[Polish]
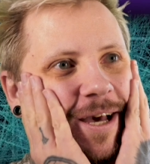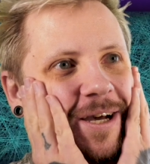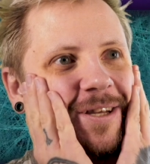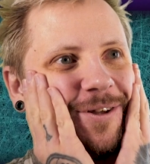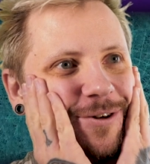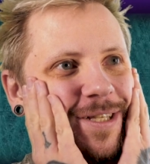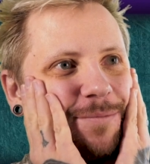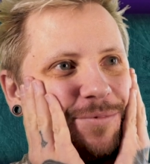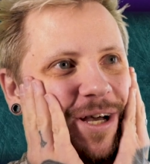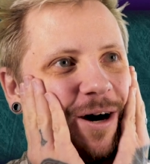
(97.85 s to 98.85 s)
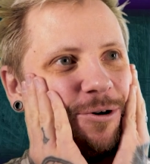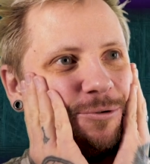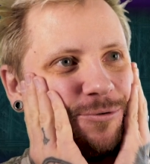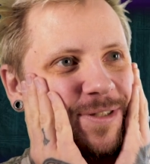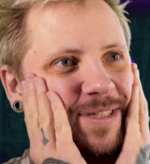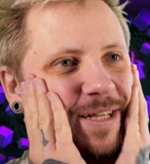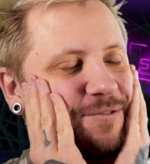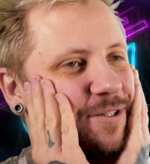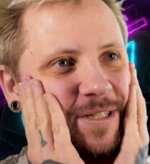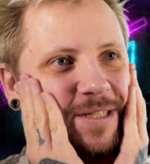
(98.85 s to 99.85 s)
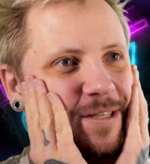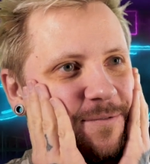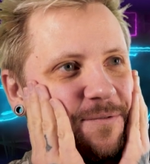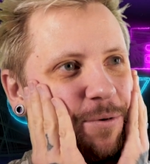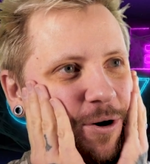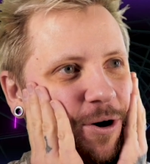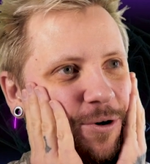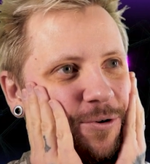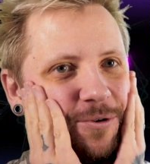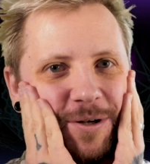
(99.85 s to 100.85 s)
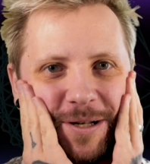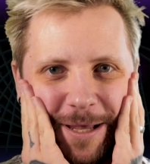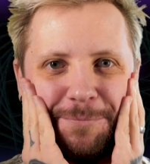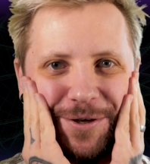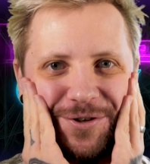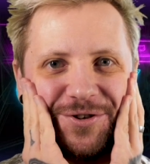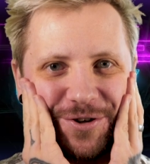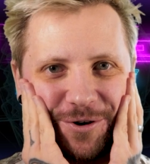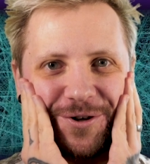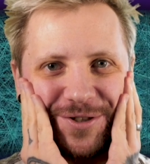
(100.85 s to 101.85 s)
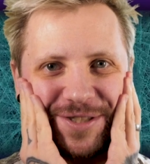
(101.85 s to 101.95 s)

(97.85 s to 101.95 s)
Jak to zamykało usta wszystkim w pokoju, lepiej niż Rocco